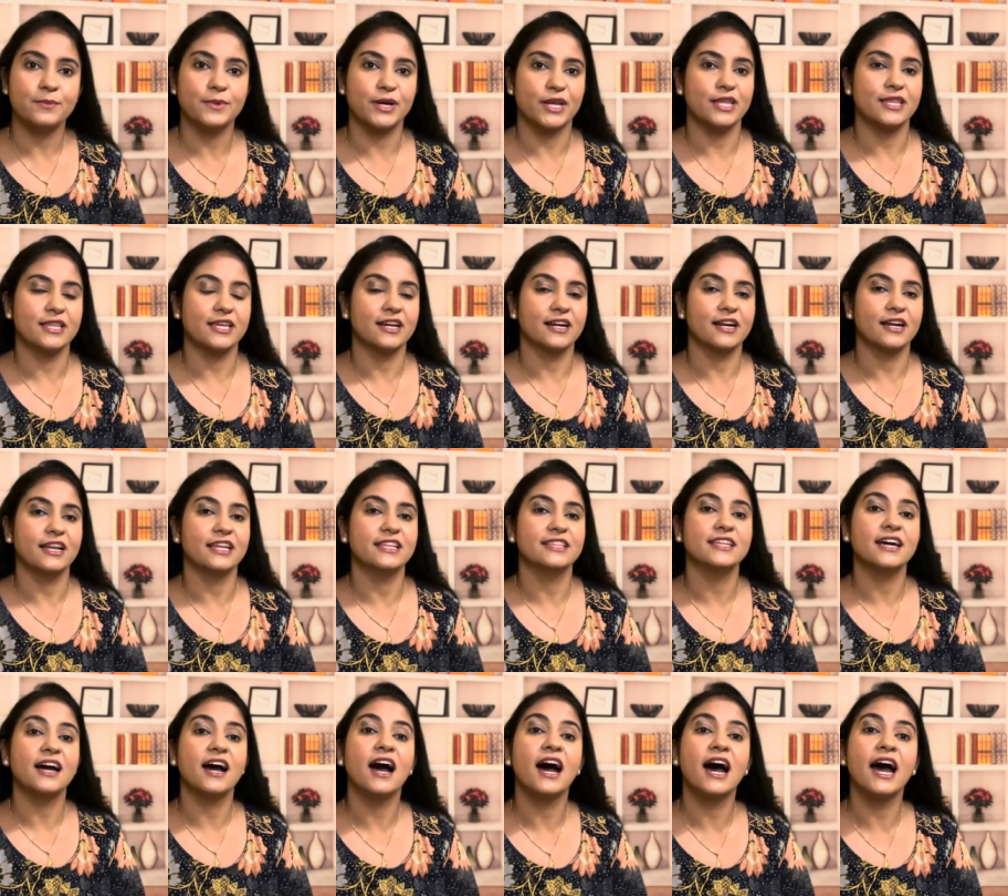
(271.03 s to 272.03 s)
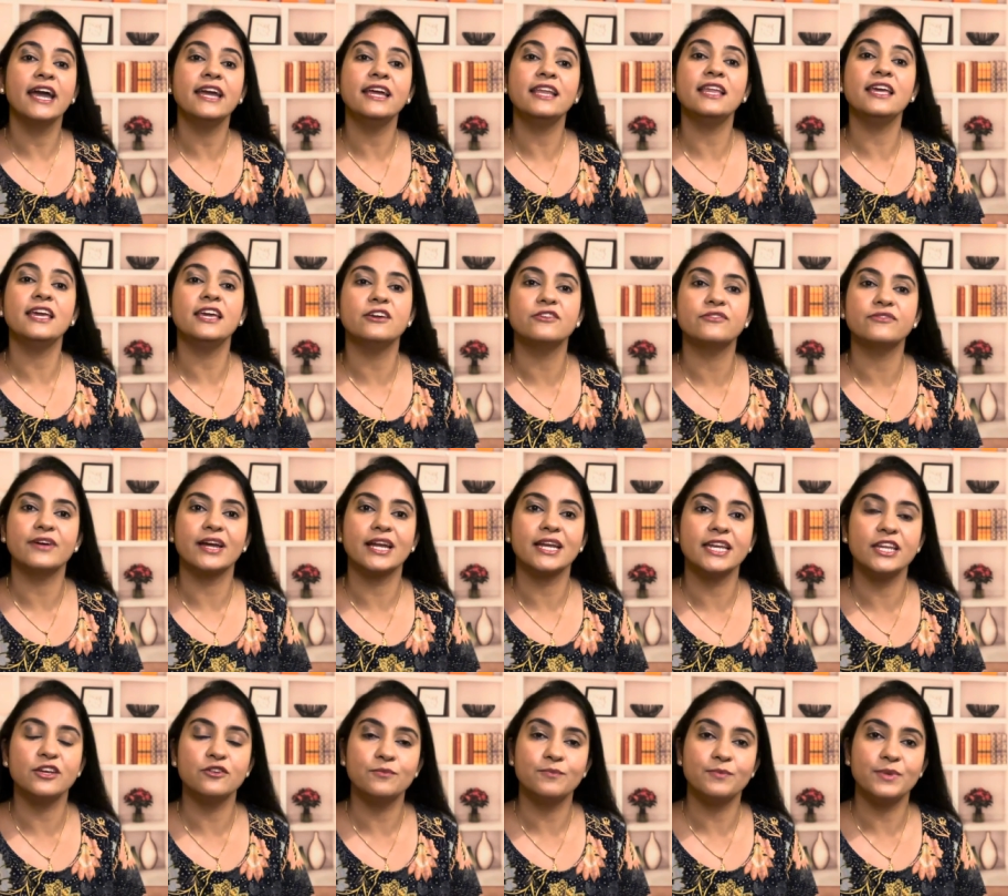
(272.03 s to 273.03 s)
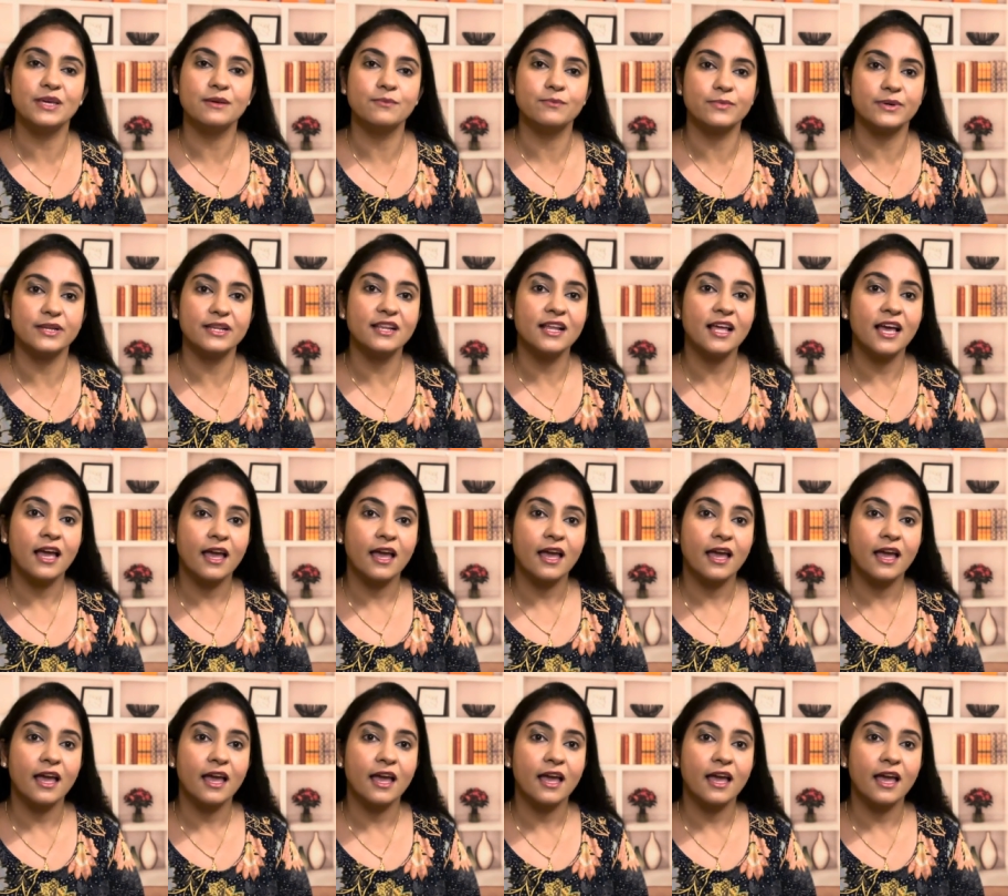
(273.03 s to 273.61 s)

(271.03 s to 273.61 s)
மனிதர்கள் இந்த ஹைலி எஃபெக்டிவ் பீப்புள்